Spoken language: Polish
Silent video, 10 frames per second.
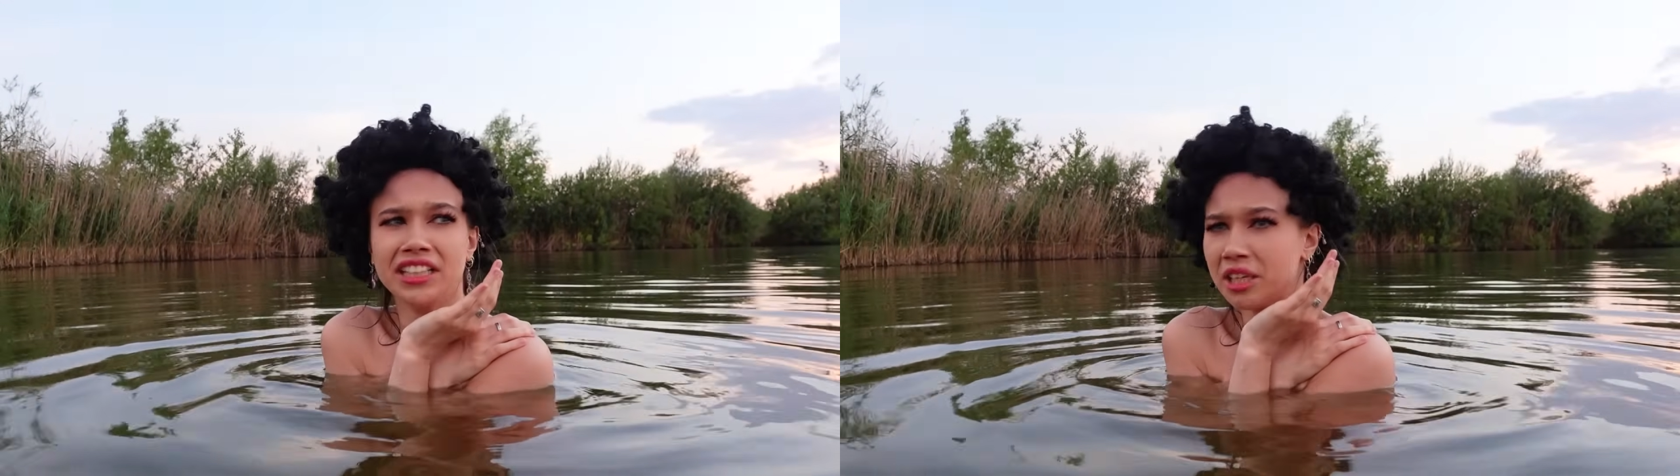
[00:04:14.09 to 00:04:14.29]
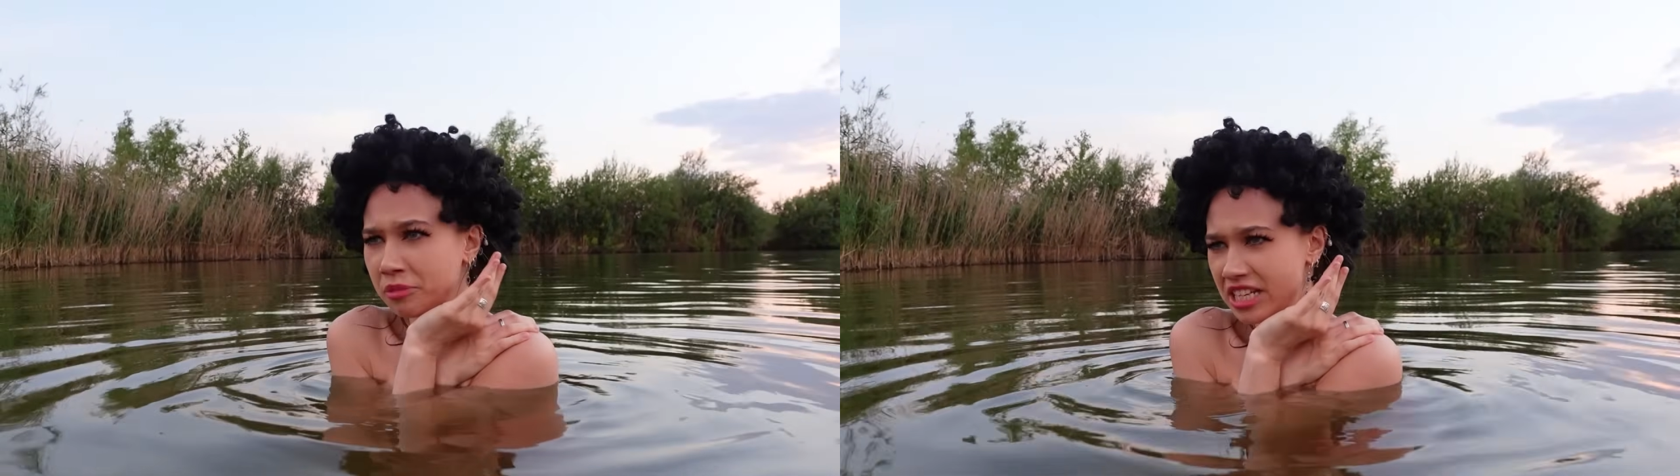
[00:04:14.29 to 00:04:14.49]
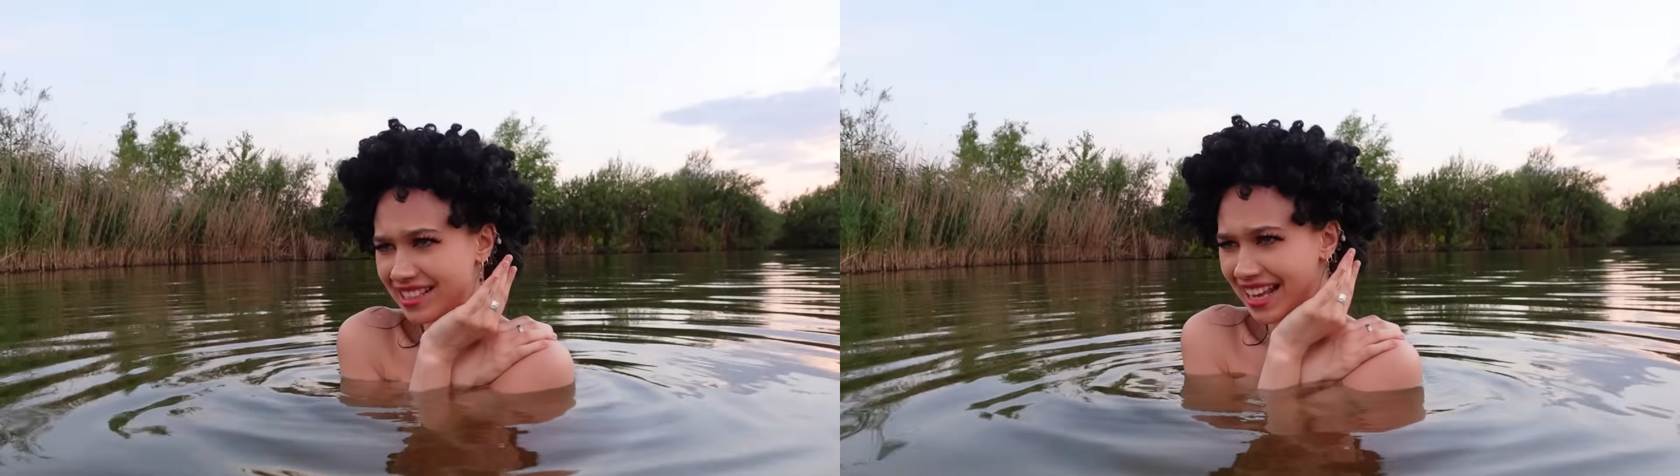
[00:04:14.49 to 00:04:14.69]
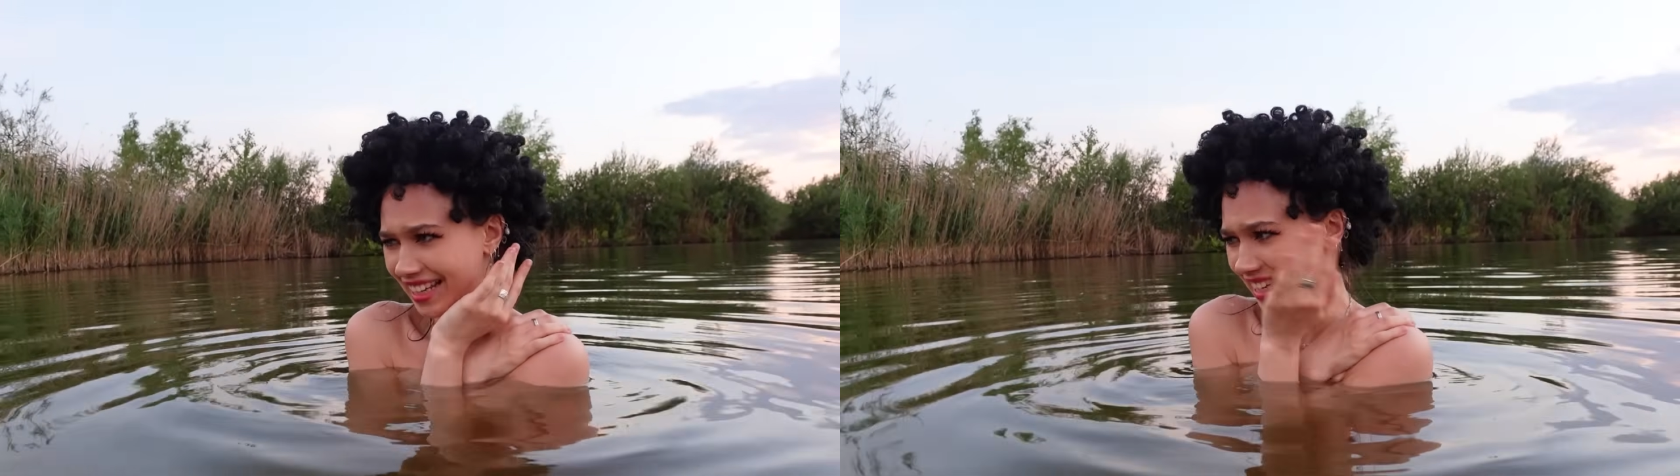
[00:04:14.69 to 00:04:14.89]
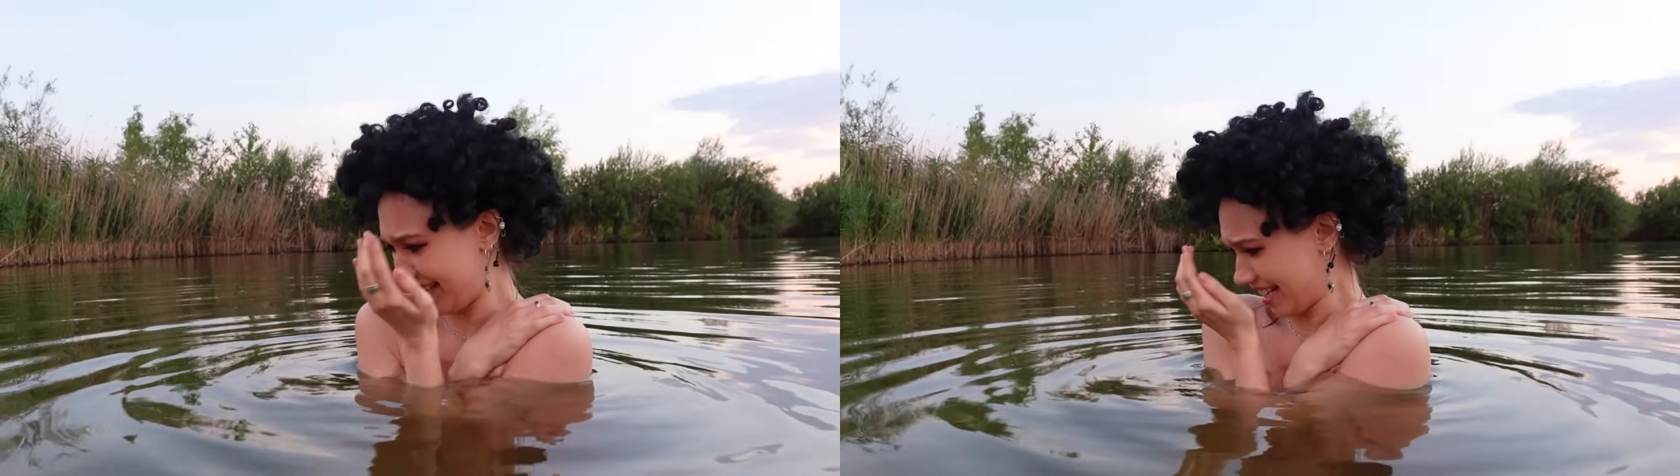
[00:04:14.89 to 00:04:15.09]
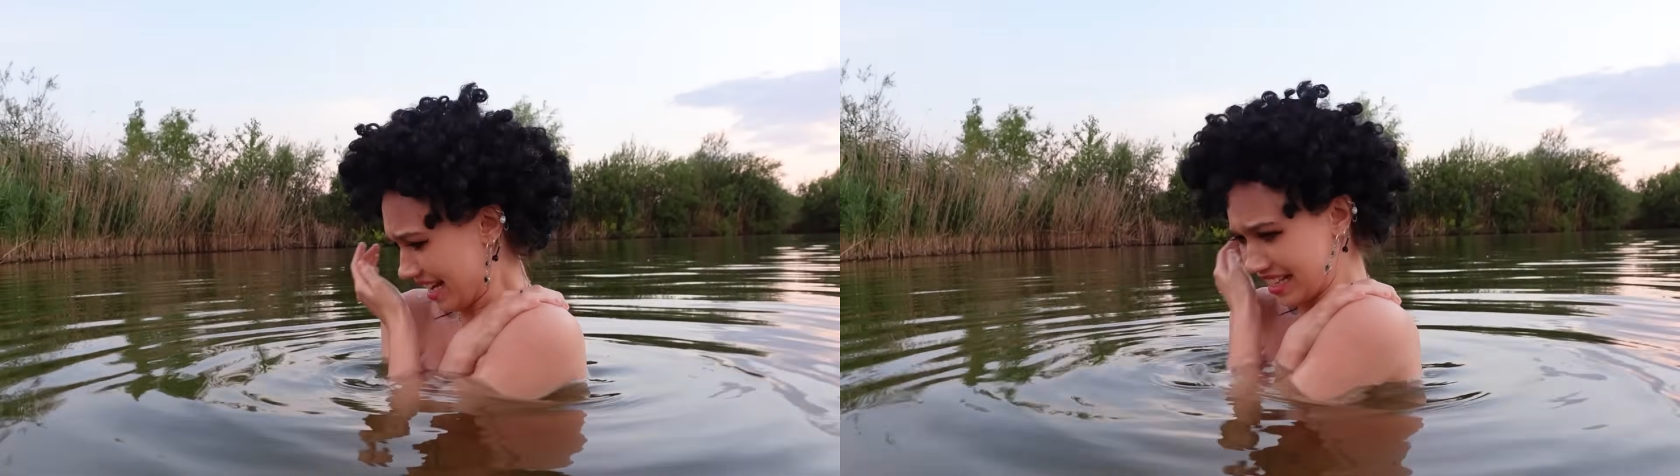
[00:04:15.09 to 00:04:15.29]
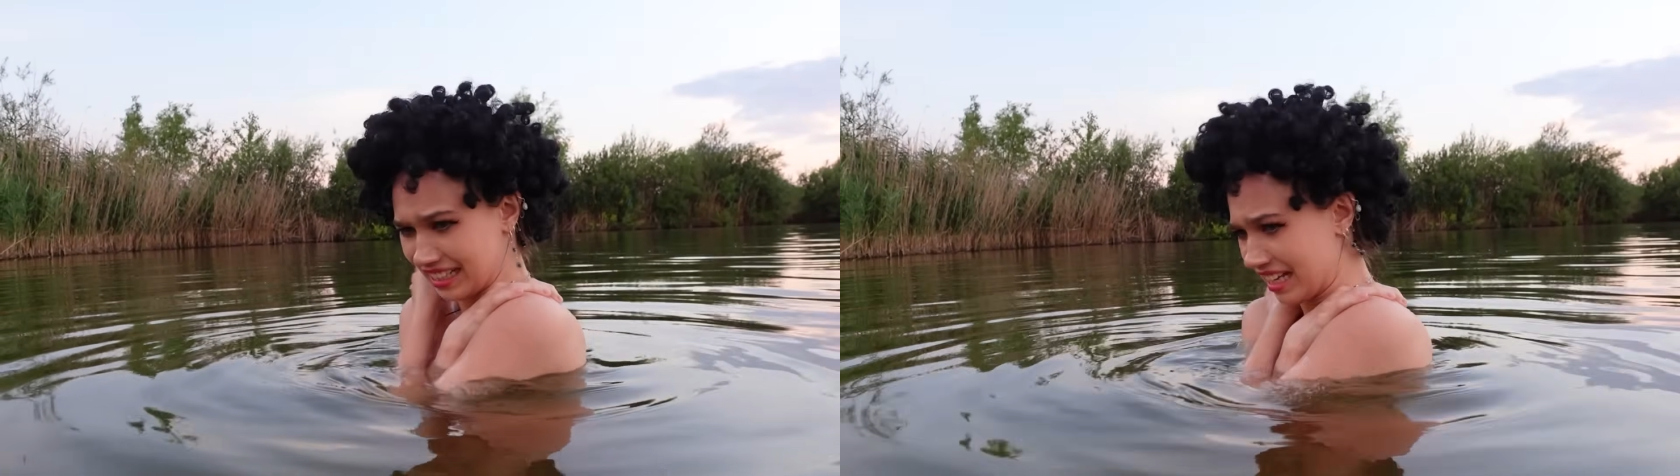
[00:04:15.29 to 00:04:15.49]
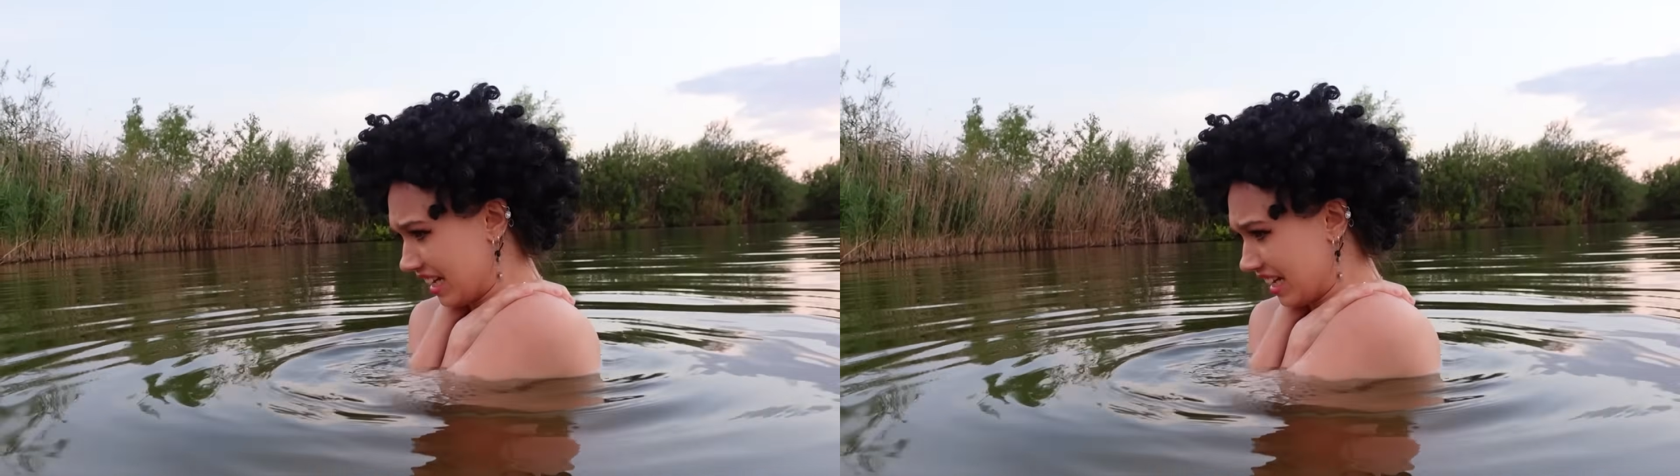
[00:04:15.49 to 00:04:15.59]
Nie przyznaję się.